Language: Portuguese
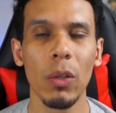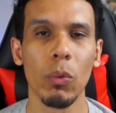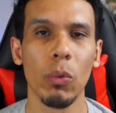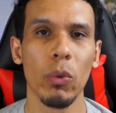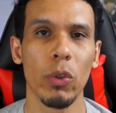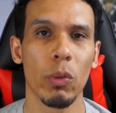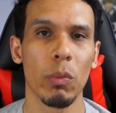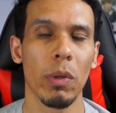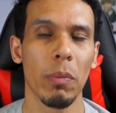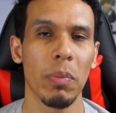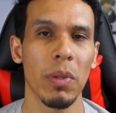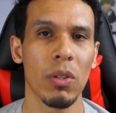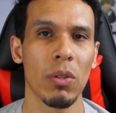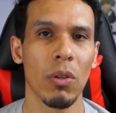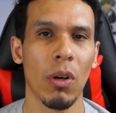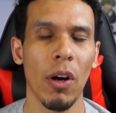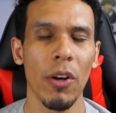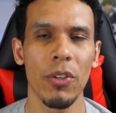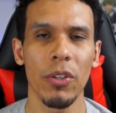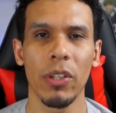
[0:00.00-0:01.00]
no último
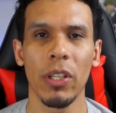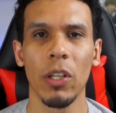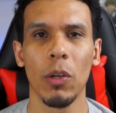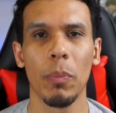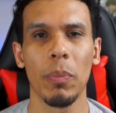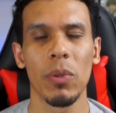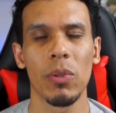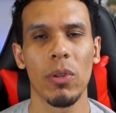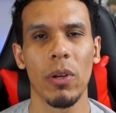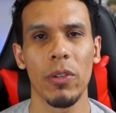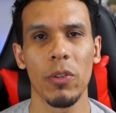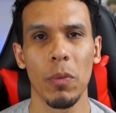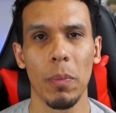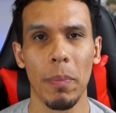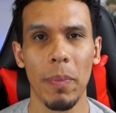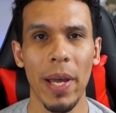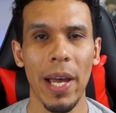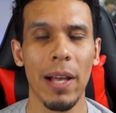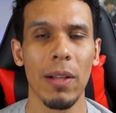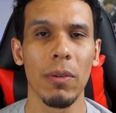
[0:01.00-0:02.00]
episódio, que episódio
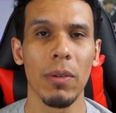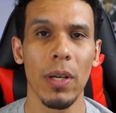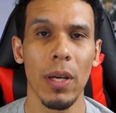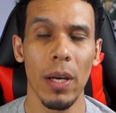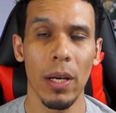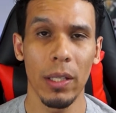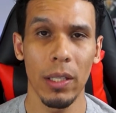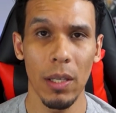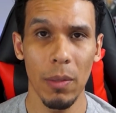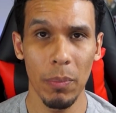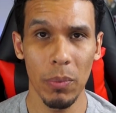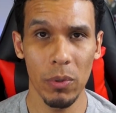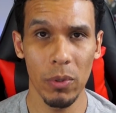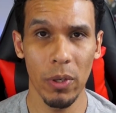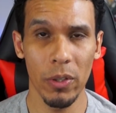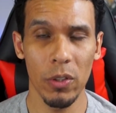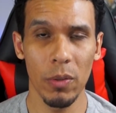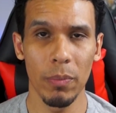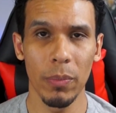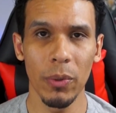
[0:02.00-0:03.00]
belo, que
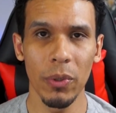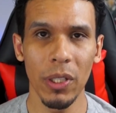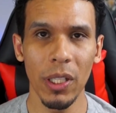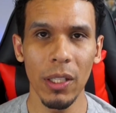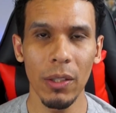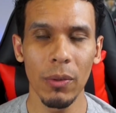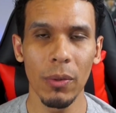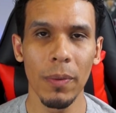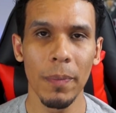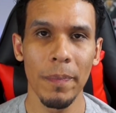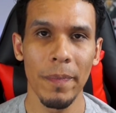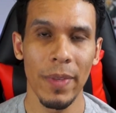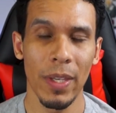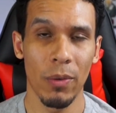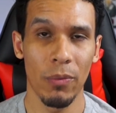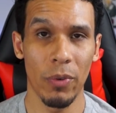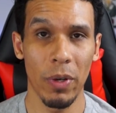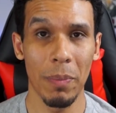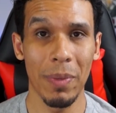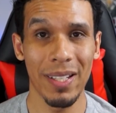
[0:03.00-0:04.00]
episódio bonito
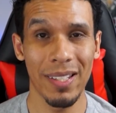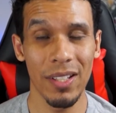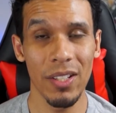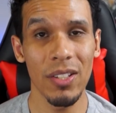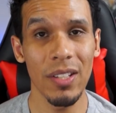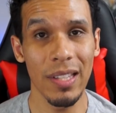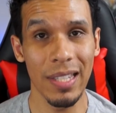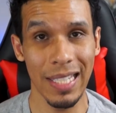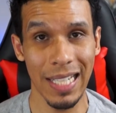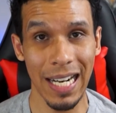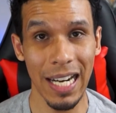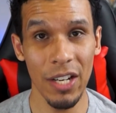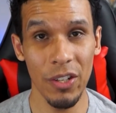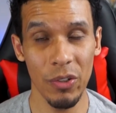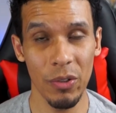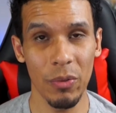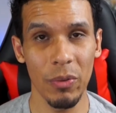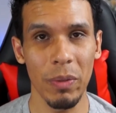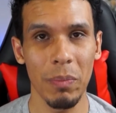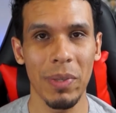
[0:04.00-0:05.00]
foi bastante
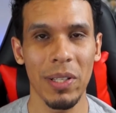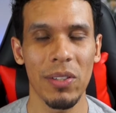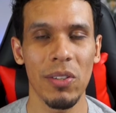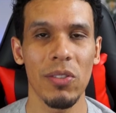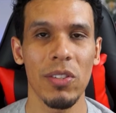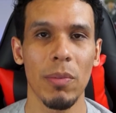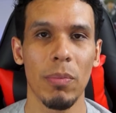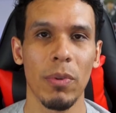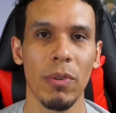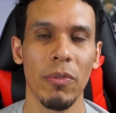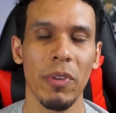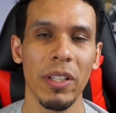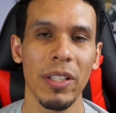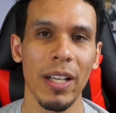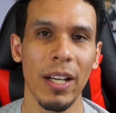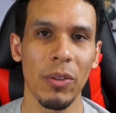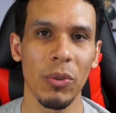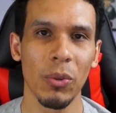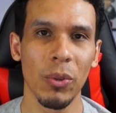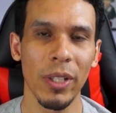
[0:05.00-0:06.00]
trágico e bastante
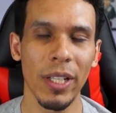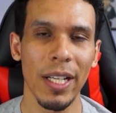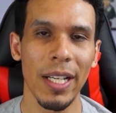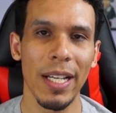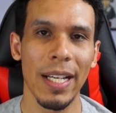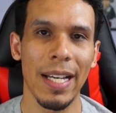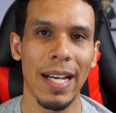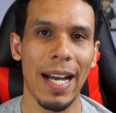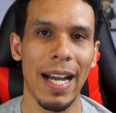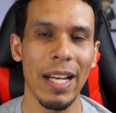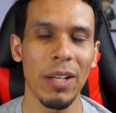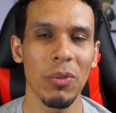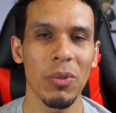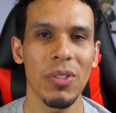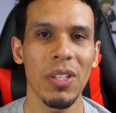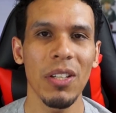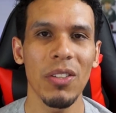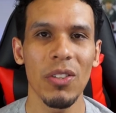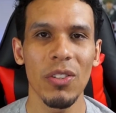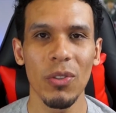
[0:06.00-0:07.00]
aproveitador aí no
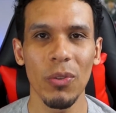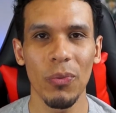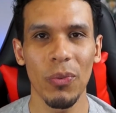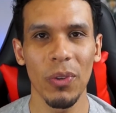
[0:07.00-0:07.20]
sentido